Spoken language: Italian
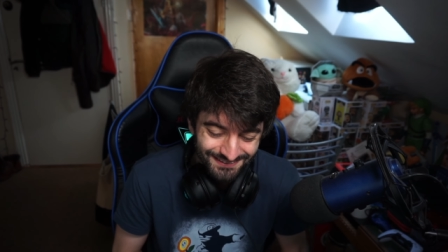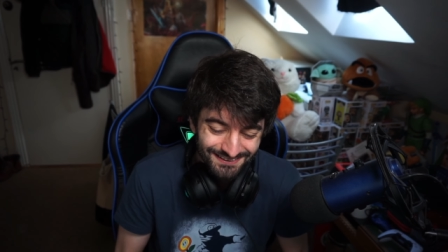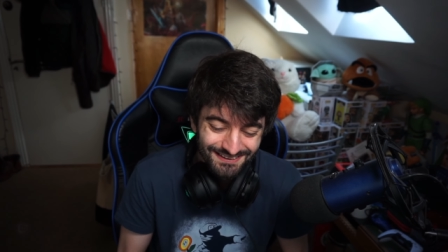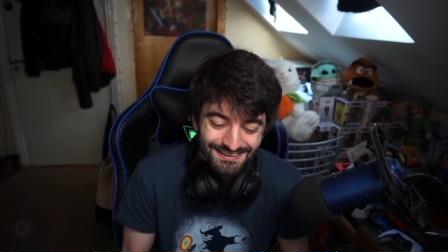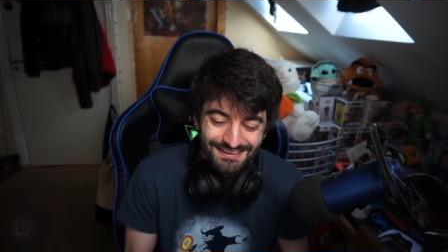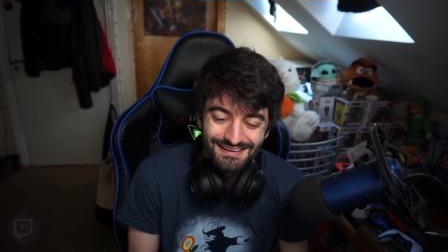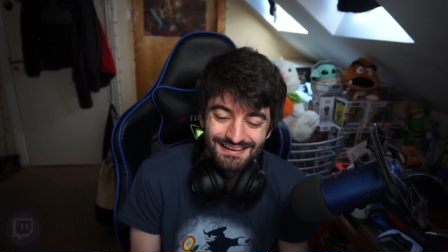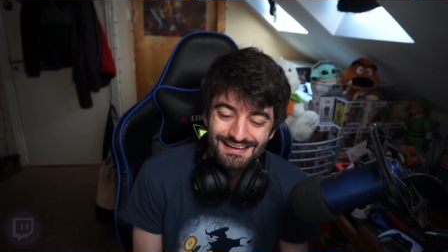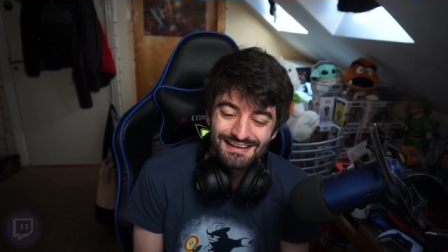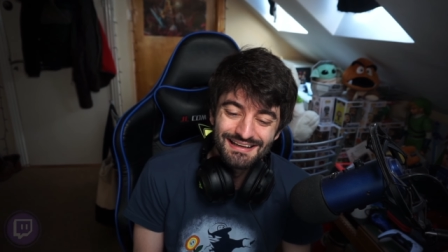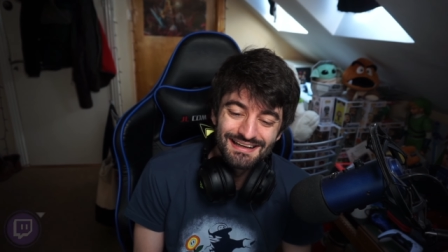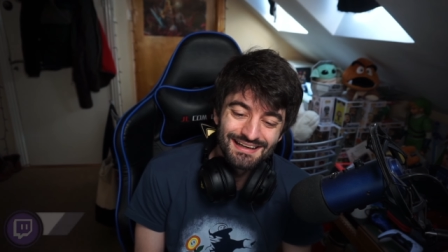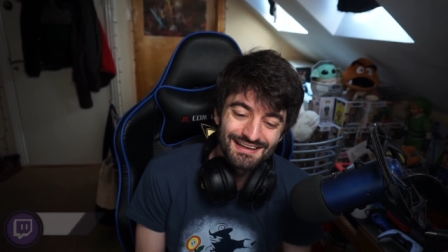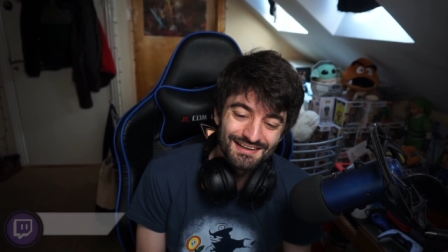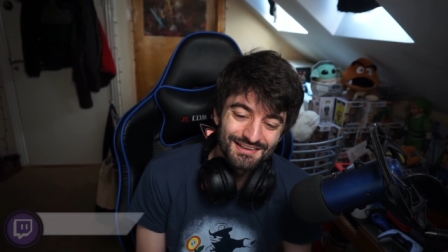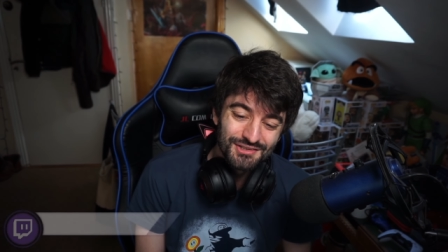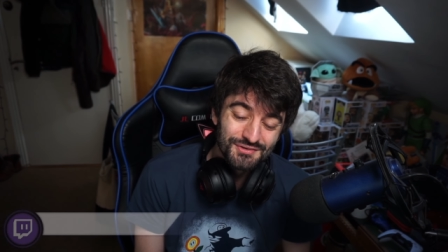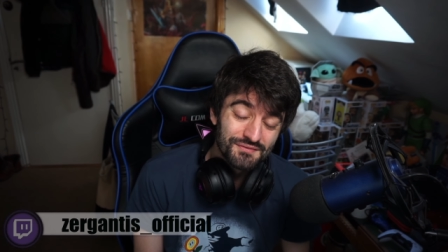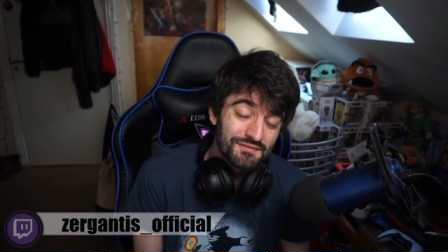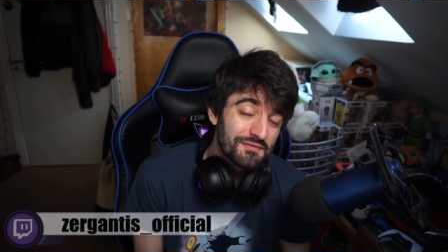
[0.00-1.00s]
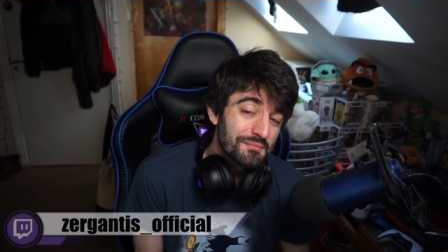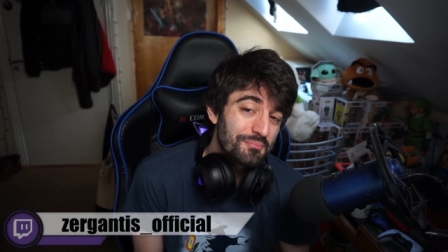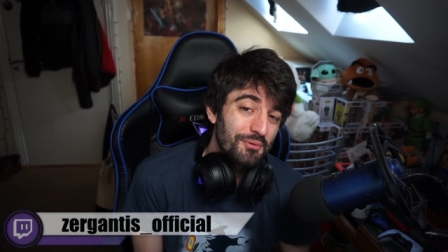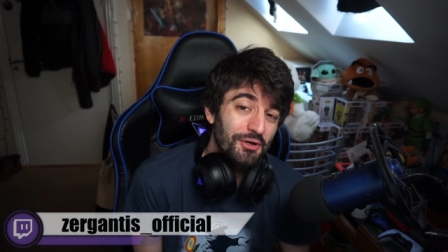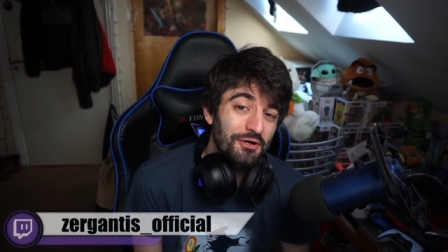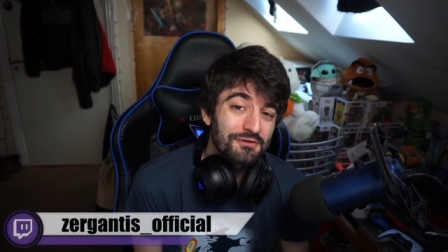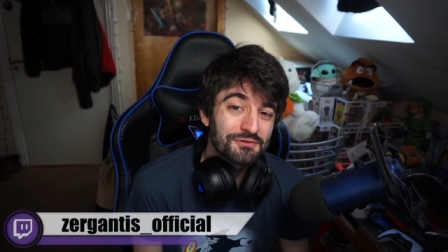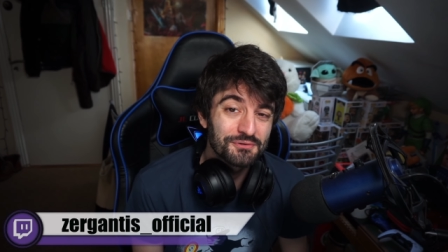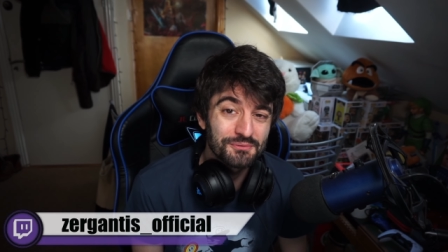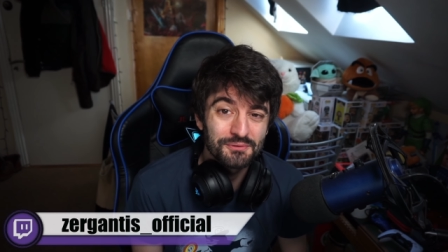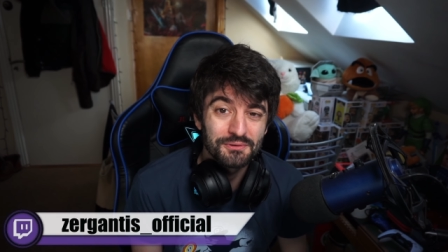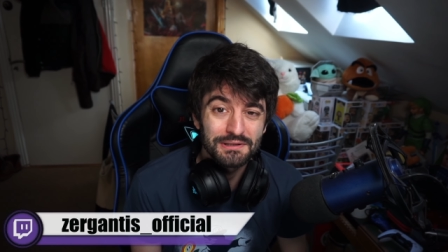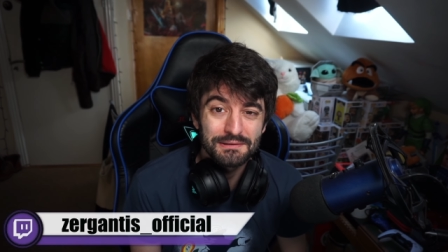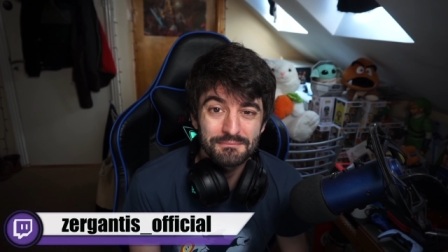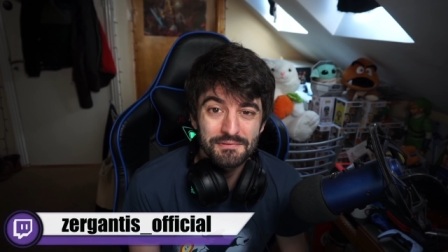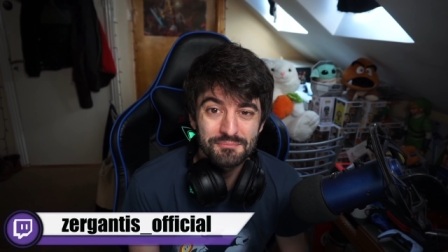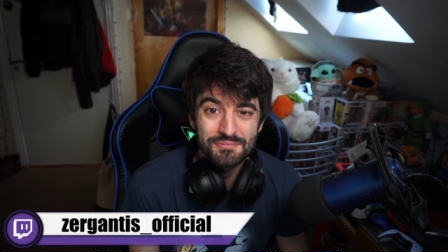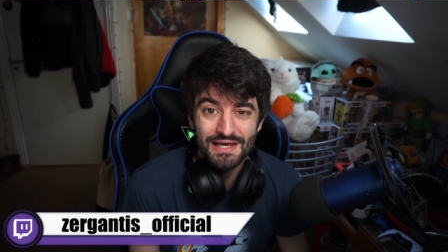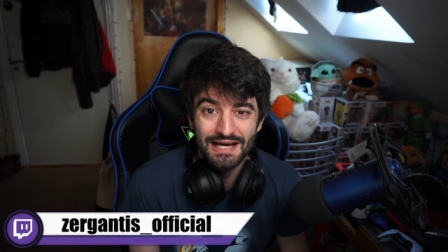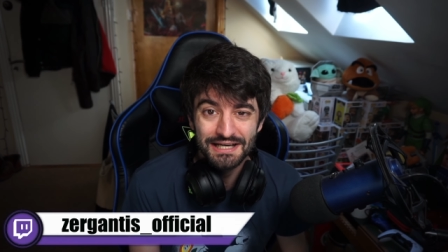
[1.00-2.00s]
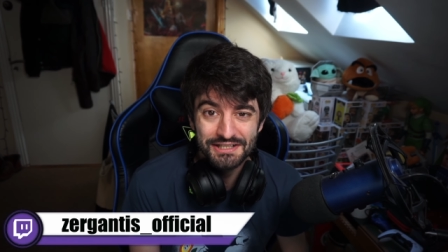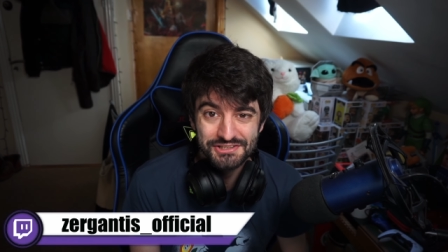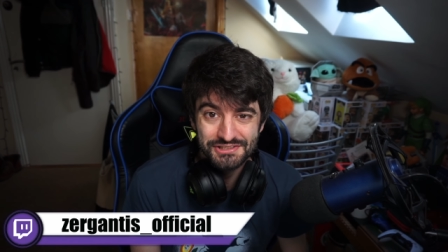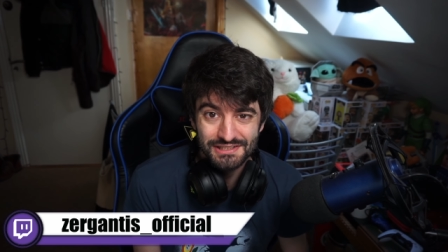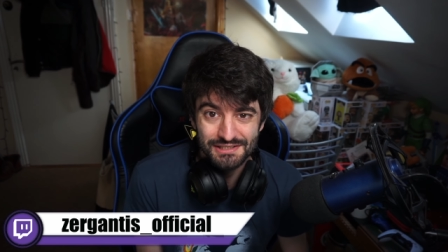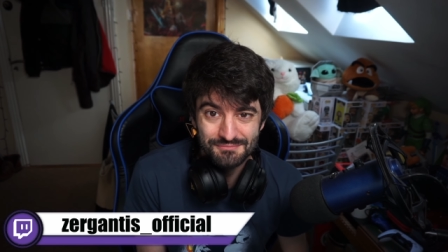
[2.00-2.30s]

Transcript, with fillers: eh, dove vi porto quello che mi piace,